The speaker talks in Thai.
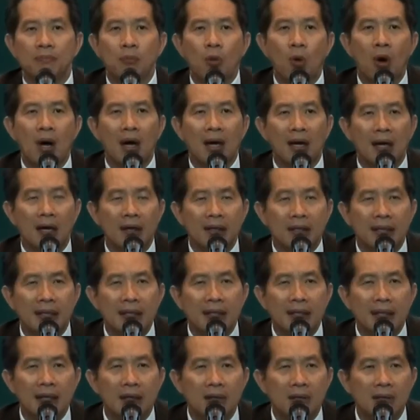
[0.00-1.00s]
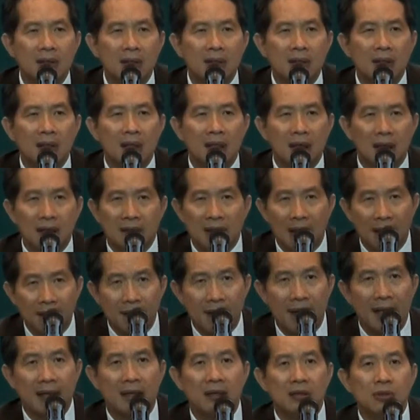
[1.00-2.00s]
บวกกับเราอีกนิดเดียว เรา
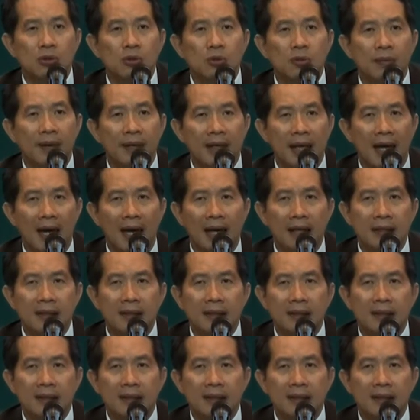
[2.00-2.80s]
ทำไงก็สู้ไม่ได้